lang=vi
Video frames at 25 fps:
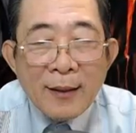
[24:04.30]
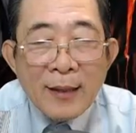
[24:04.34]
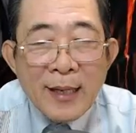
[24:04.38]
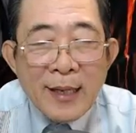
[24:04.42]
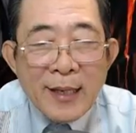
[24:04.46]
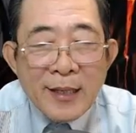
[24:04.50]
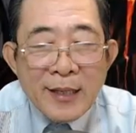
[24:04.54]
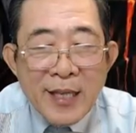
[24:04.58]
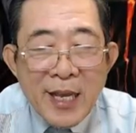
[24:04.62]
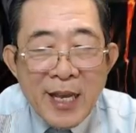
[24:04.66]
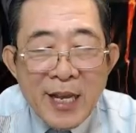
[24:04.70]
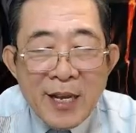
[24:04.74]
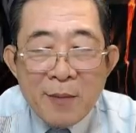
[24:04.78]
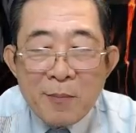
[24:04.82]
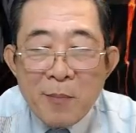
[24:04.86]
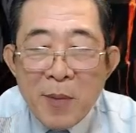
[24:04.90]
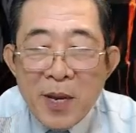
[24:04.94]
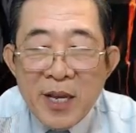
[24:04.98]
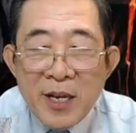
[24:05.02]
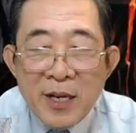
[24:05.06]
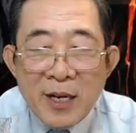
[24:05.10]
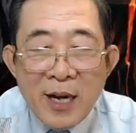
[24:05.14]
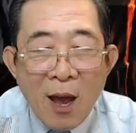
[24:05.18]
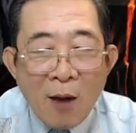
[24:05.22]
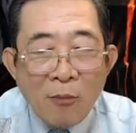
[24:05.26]
Liên Nhi mới
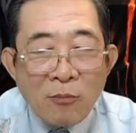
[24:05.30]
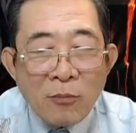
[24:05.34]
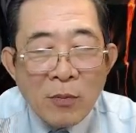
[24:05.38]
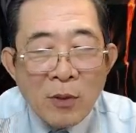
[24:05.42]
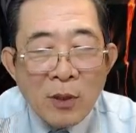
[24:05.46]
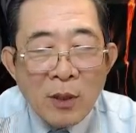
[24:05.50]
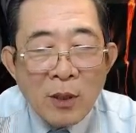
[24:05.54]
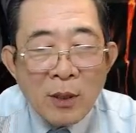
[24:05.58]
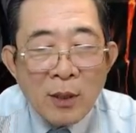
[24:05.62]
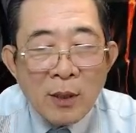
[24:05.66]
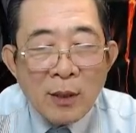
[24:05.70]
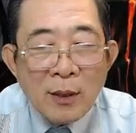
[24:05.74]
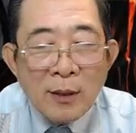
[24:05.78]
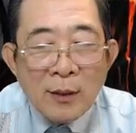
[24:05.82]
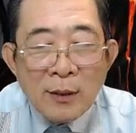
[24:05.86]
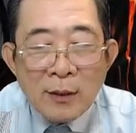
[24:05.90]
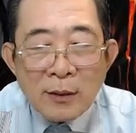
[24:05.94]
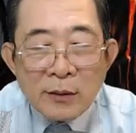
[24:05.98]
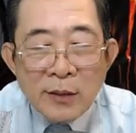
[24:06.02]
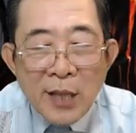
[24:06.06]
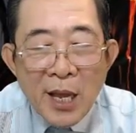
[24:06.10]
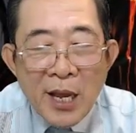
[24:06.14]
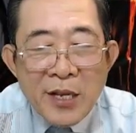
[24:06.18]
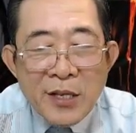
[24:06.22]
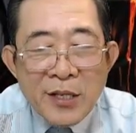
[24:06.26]
yên lòng.
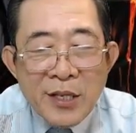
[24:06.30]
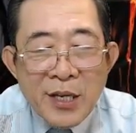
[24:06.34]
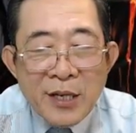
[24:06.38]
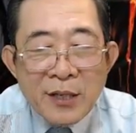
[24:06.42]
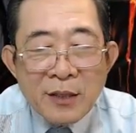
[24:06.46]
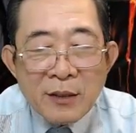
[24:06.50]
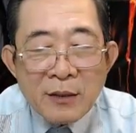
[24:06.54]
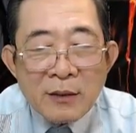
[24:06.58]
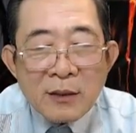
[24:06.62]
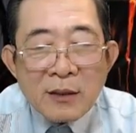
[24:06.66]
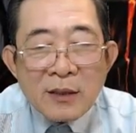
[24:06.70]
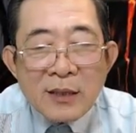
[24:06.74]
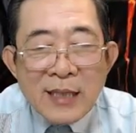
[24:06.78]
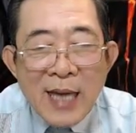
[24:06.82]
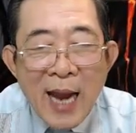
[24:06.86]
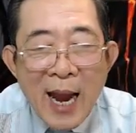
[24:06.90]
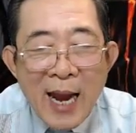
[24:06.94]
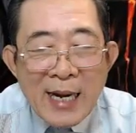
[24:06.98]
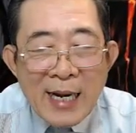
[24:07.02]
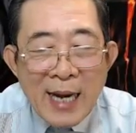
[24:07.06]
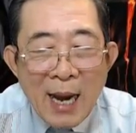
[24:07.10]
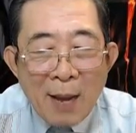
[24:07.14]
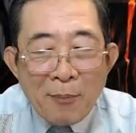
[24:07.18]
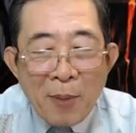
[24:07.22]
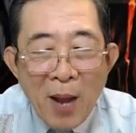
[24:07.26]
Thế nhưng, tra
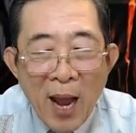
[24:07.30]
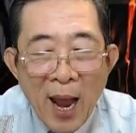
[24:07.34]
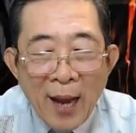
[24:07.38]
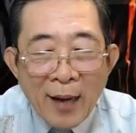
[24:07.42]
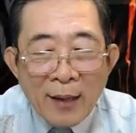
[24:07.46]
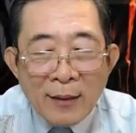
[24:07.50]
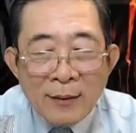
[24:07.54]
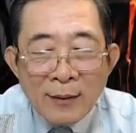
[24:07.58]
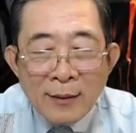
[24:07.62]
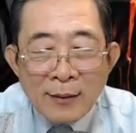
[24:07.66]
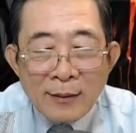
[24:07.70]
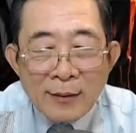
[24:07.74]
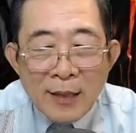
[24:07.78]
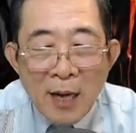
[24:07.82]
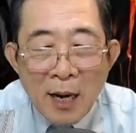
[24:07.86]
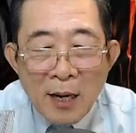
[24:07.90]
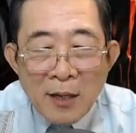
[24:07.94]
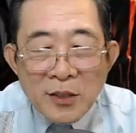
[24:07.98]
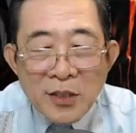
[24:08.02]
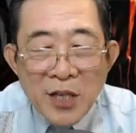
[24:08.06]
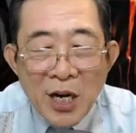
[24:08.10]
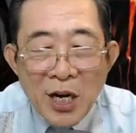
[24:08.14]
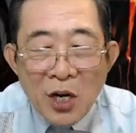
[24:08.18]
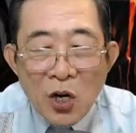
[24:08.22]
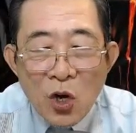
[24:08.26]
lạp hãng trợn
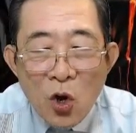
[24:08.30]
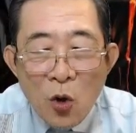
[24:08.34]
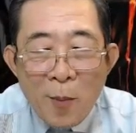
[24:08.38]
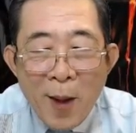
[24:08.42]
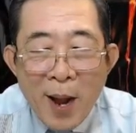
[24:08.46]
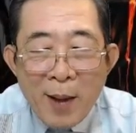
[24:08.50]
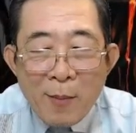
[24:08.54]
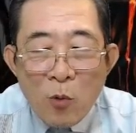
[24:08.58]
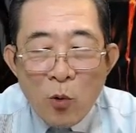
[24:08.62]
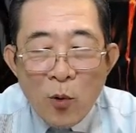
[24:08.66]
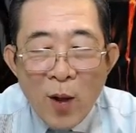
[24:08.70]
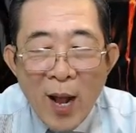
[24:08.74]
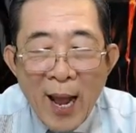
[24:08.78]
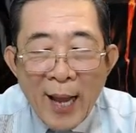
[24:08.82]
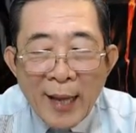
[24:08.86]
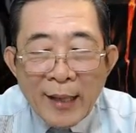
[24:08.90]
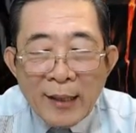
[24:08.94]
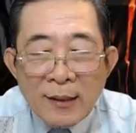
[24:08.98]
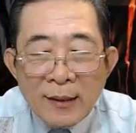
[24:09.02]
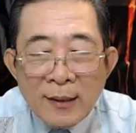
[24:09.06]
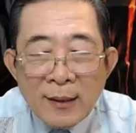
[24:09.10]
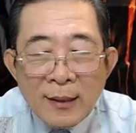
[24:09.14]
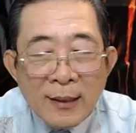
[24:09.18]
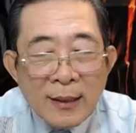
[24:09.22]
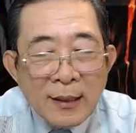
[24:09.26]
trừng con mắt một cái,
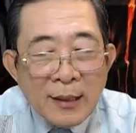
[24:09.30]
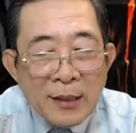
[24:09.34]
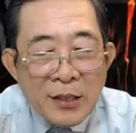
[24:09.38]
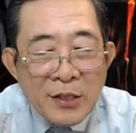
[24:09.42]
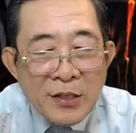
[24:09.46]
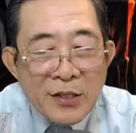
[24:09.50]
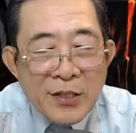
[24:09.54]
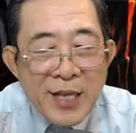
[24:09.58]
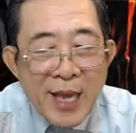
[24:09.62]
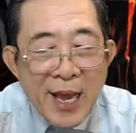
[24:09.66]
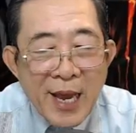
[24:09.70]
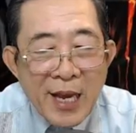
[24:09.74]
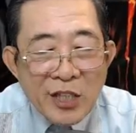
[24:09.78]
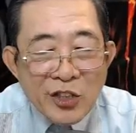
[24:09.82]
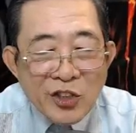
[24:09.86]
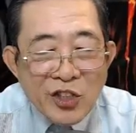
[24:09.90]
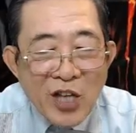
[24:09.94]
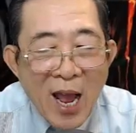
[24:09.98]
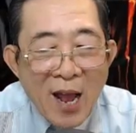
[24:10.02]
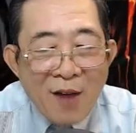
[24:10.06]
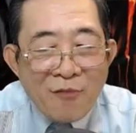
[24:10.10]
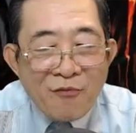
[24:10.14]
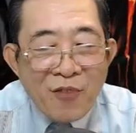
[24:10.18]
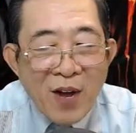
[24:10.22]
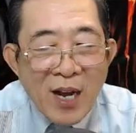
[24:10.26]
hướng về
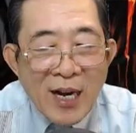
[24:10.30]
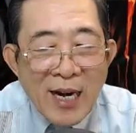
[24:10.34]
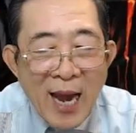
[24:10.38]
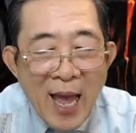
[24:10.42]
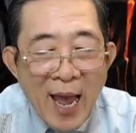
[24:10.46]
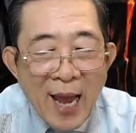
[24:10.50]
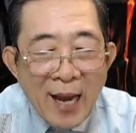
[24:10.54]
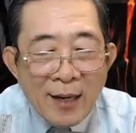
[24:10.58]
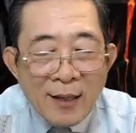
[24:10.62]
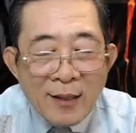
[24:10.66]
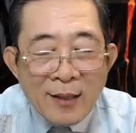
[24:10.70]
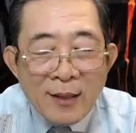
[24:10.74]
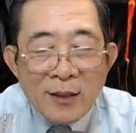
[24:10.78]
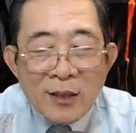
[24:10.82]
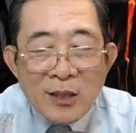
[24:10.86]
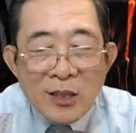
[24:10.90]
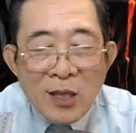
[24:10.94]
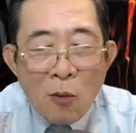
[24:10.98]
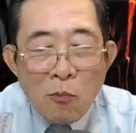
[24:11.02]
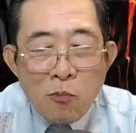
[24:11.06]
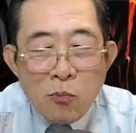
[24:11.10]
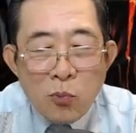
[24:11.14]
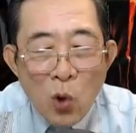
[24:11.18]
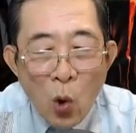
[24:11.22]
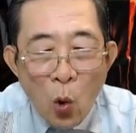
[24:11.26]
sát phá lan
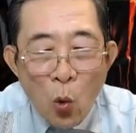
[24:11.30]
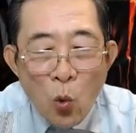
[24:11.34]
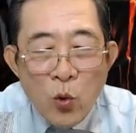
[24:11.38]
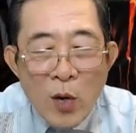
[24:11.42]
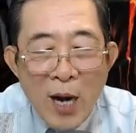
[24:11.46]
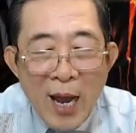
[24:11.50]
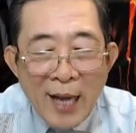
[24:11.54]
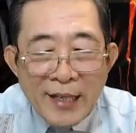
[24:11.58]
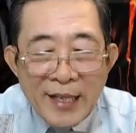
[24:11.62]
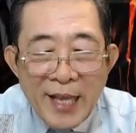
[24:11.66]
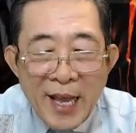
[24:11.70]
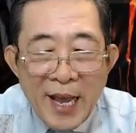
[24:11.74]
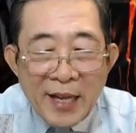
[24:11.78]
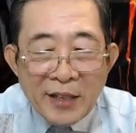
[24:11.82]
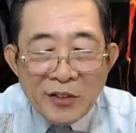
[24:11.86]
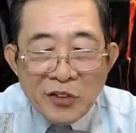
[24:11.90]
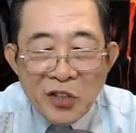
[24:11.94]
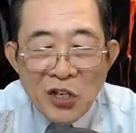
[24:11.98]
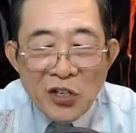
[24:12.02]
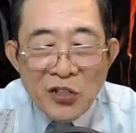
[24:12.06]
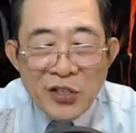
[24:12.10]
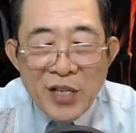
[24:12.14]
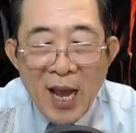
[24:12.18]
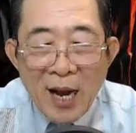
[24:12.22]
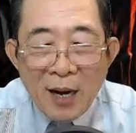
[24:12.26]
trong ngũ lan vệ
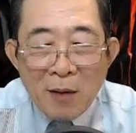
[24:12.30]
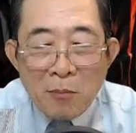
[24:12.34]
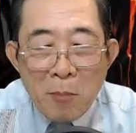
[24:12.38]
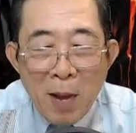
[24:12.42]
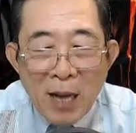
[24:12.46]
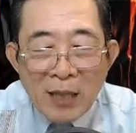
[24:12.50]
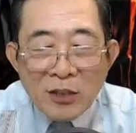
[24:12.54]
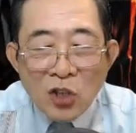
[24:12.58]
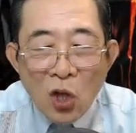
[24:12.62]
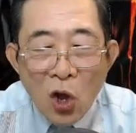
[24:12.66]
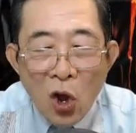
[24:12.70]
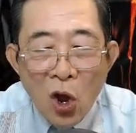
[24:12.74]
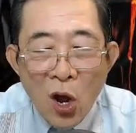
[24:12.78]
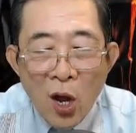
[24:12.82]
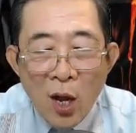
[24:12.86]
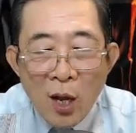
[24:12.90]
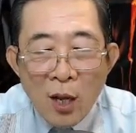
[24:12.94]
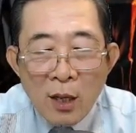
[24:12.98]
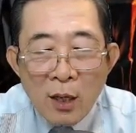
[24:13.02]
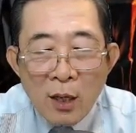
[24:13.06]
tức giận mắng to.